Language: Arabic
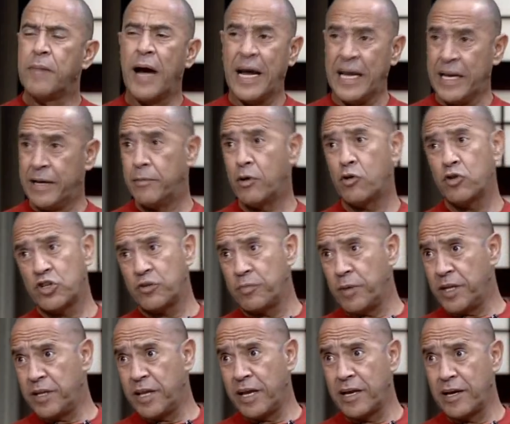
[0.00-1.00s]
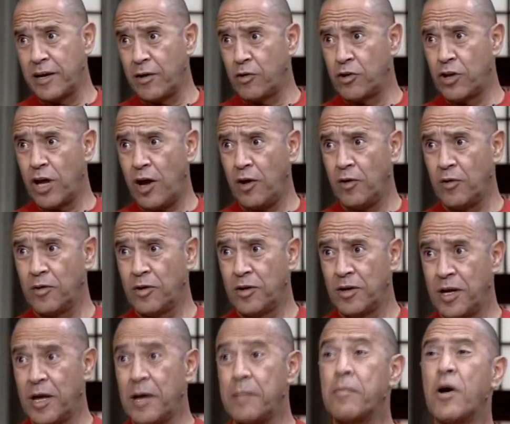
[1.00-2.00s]
مع ان ما كنتش محتاج ان اوضحه
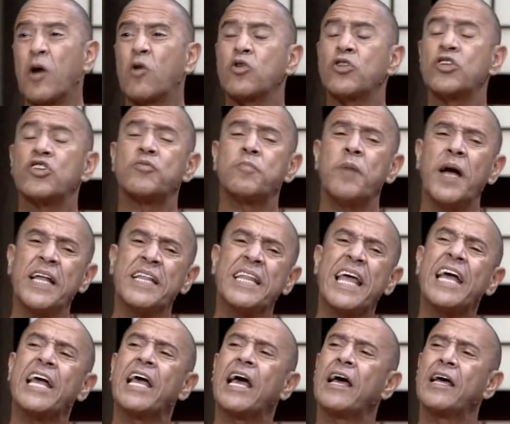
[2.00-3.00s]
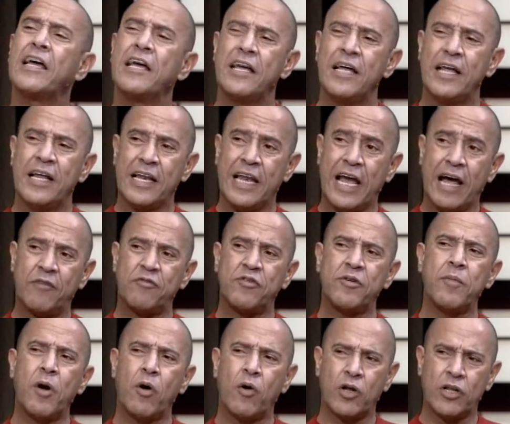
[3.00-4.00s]
ما كنتش محتاج لا ما كنتش بتوضحه لا في
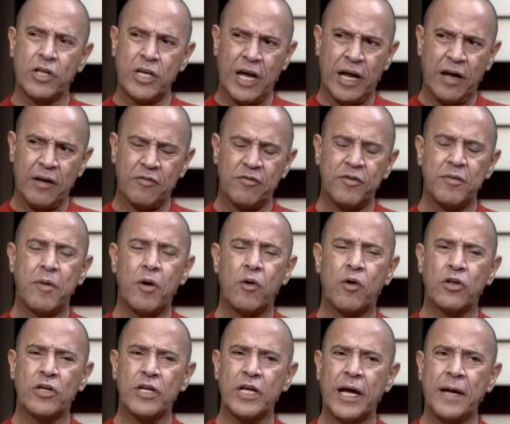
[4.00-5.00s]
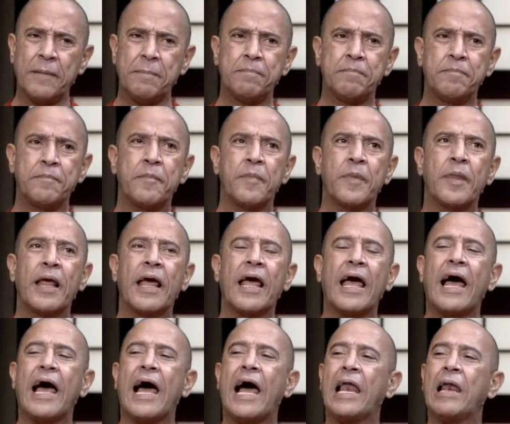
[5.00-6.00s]
مواضيع في مواضيع
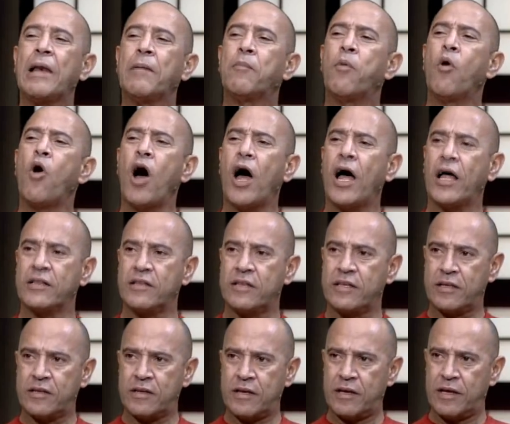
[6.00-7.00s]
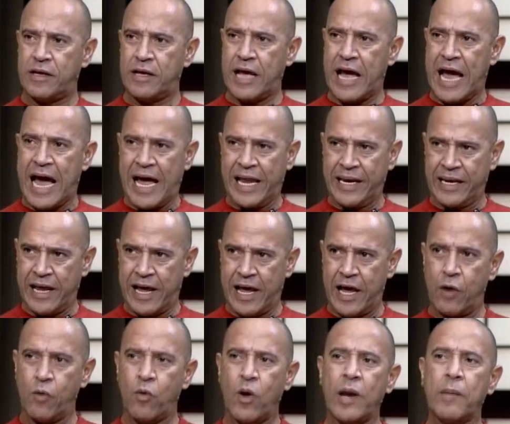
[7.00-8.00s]
البعد
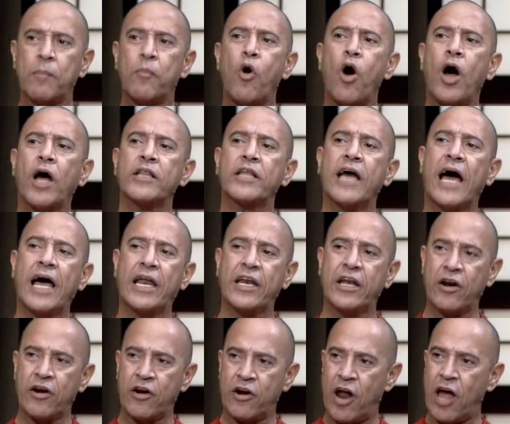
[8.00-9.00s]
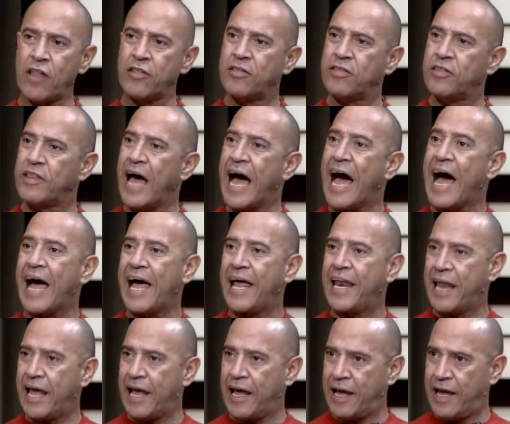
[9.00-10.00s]
عنها والبعد عن الرد
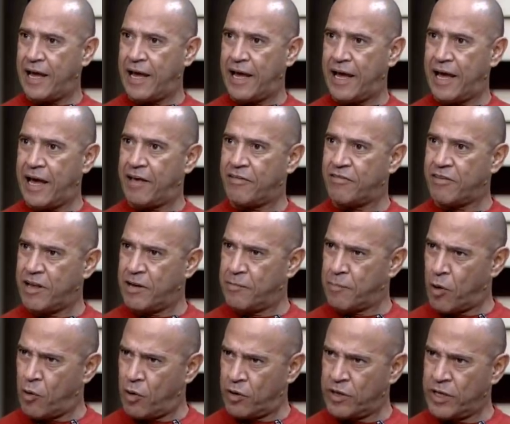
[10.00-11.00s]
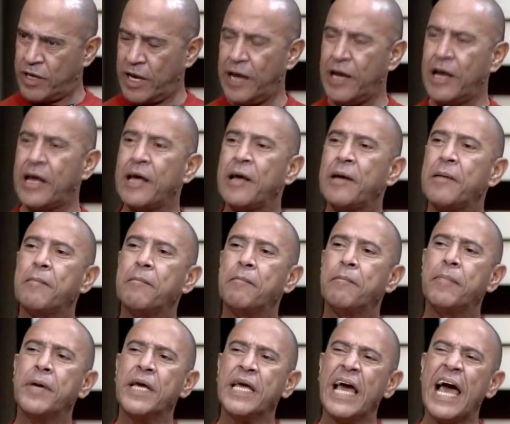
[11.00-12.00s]
على آه، هذه المواضيع
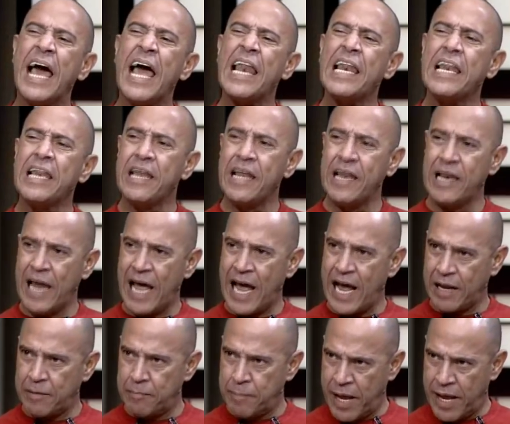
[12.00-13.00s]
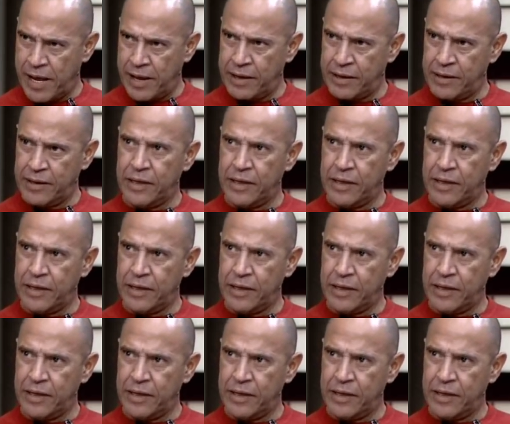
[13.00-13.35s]
بيقلل حجمها